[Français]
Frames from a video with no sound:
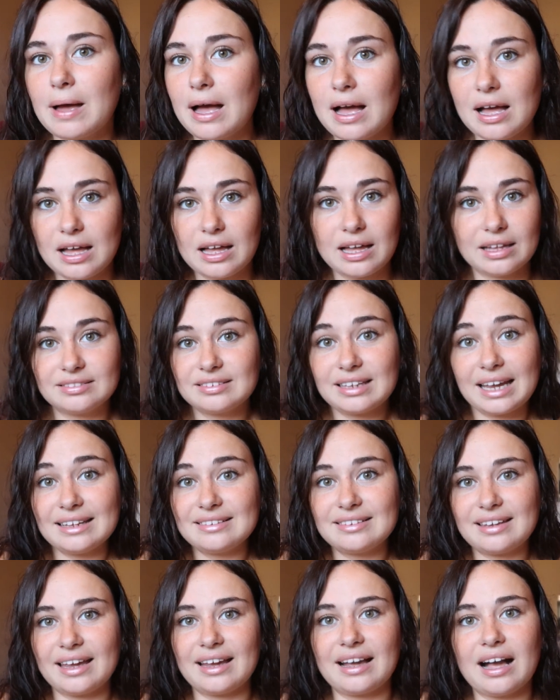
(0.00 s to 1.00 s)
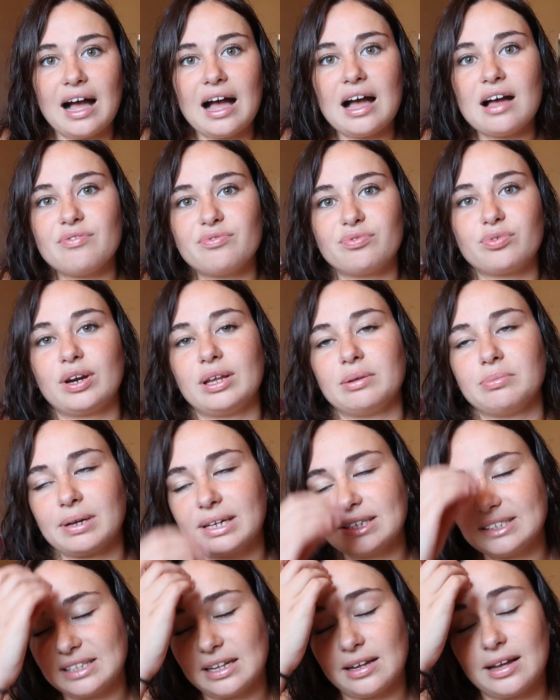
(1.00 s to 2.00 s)
pas très très grave voilà il
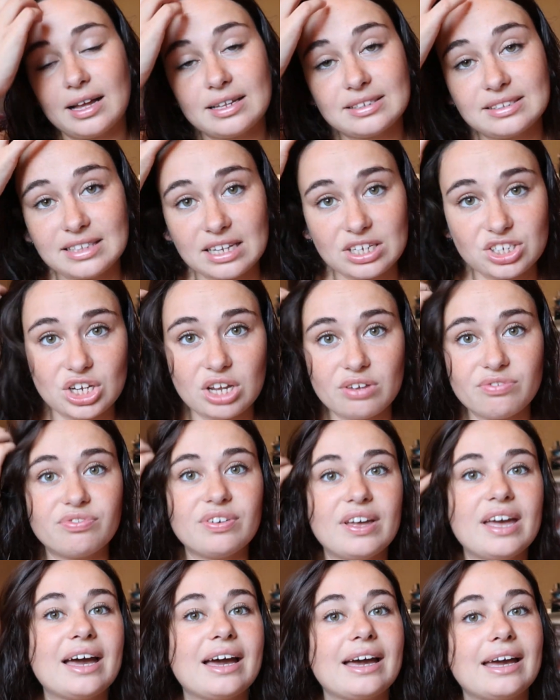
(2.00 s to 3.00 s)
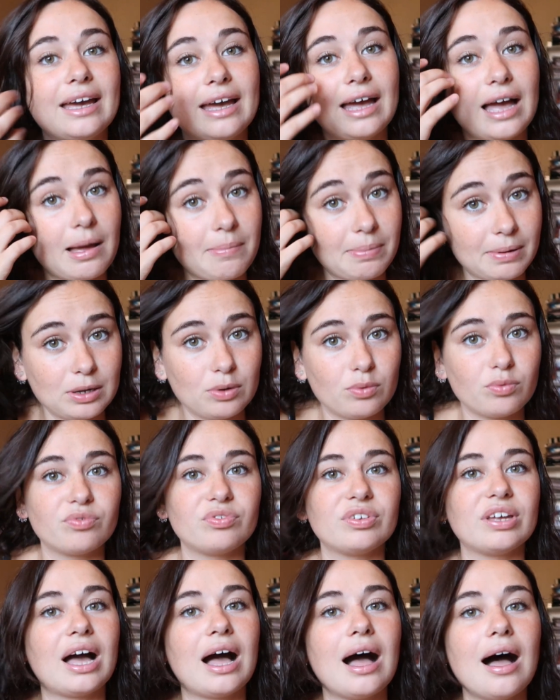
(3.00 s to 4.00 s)
me reste un stage à faire et après on
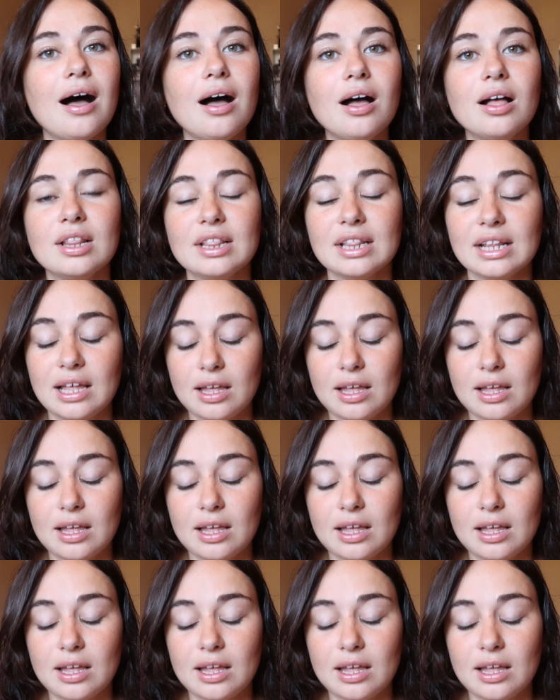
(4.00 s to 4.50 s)
verra